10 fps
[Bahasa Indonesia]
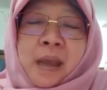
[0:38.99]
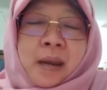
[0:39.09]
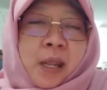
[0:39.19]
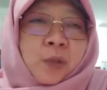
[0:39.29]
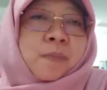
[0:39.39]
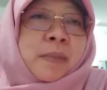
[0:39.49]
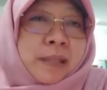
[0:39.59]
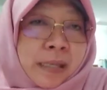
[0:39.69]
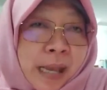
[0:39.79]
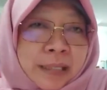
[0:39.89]
Karena itu
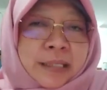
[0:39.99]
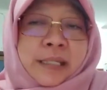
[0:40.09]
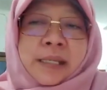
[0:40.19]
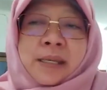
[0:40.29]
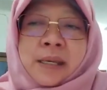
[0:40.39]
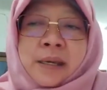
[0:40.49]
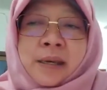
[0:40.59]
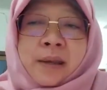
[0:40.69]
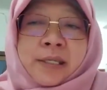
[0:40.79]
mitigasi uh,